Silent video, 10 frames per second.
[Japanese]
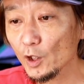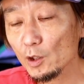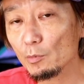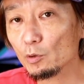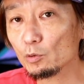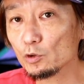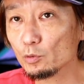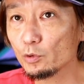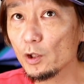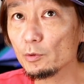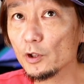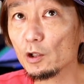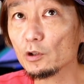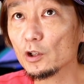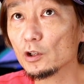ただまあ60フレームで
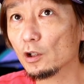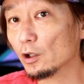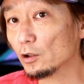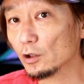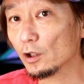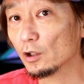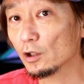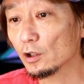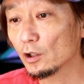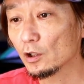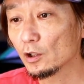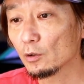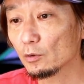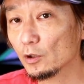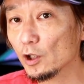100で切ったからってね、
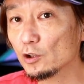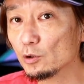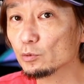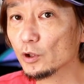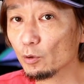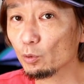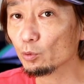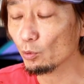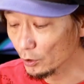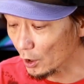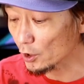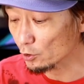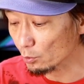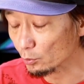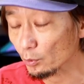大丈夫なことは
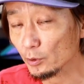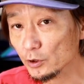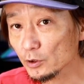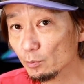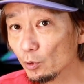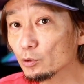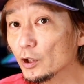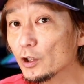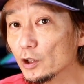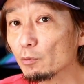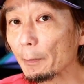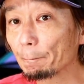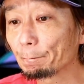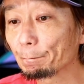大丈夫だと思います。僕的には。